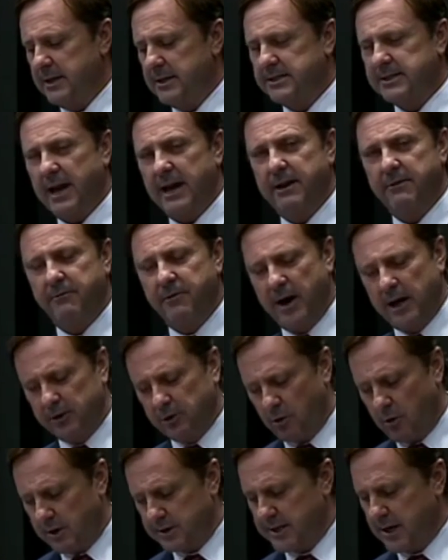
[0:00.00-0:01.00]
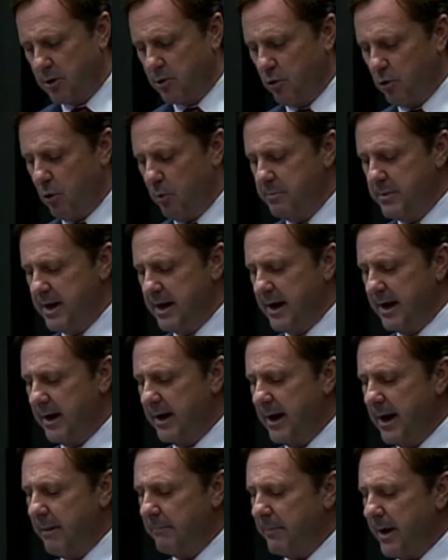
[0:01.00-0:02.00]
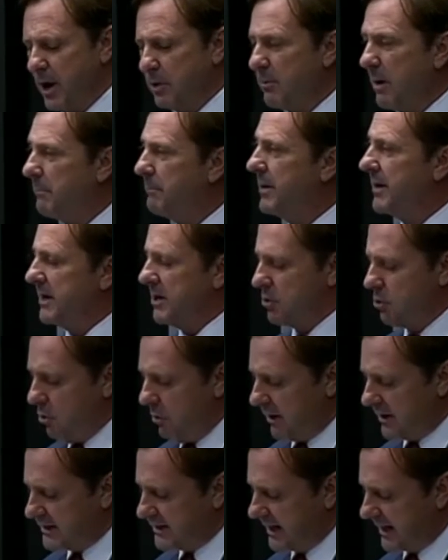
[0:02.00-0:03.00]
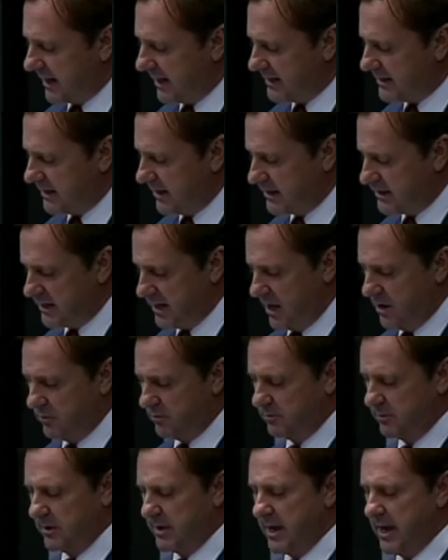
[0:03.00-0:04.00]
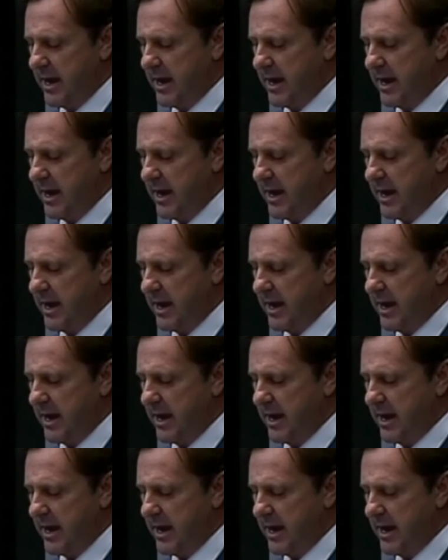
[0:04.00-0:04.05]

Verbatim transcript: está levando a nossa economia para uma perigosa recessão,